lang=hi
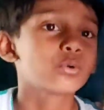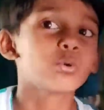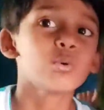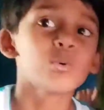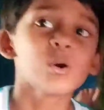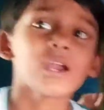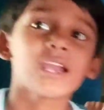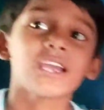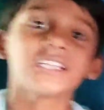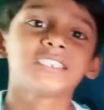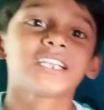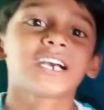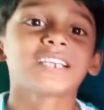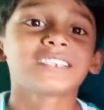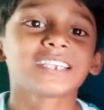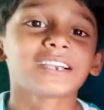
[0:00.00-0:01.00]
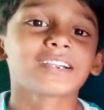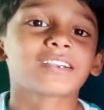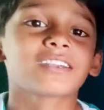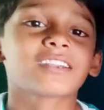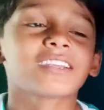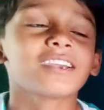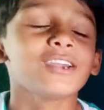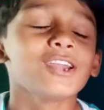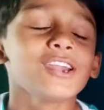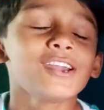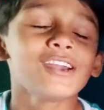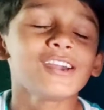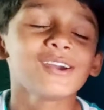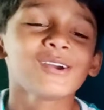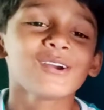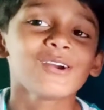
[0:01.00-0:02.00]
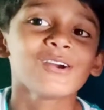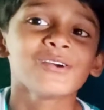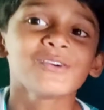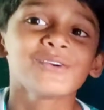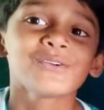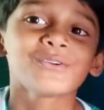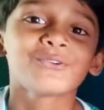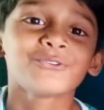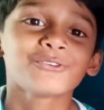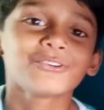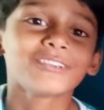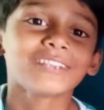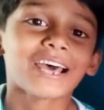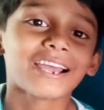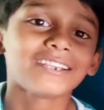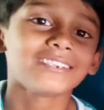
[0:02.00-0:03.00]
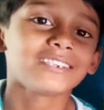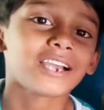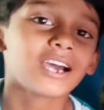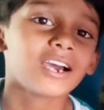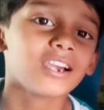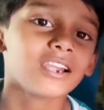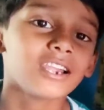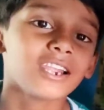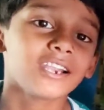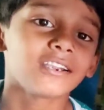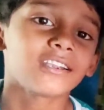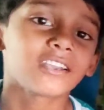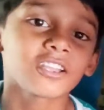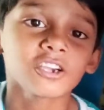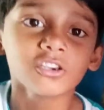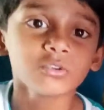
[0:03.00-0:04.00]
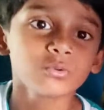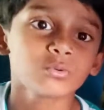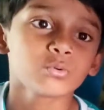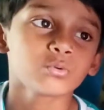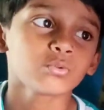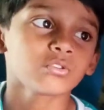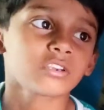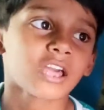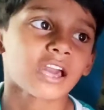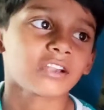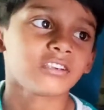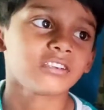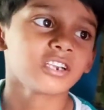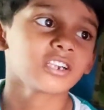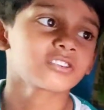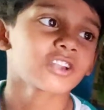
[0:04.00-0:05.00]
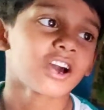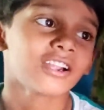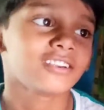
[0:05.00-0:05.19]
टू एट जा सिक्सटी टू नाइन जा एट्टी टू टेन जा